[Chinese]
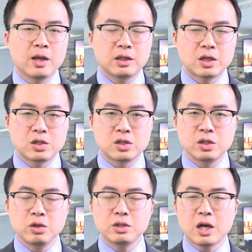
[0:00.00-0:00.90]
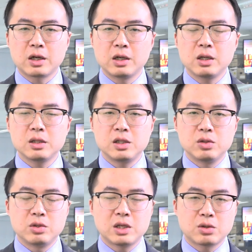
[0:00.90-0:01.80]
但是石油价格继
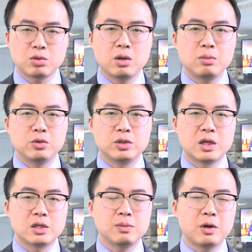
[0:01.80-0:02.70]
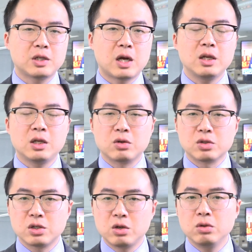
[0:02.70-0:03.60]
续下挫，目前是报价一桶
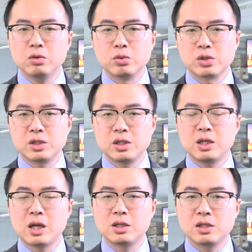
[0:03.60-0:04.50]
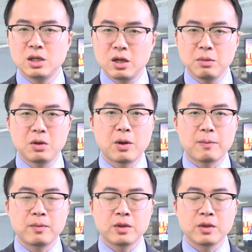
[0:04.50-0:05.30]
石油五十七点七零美元。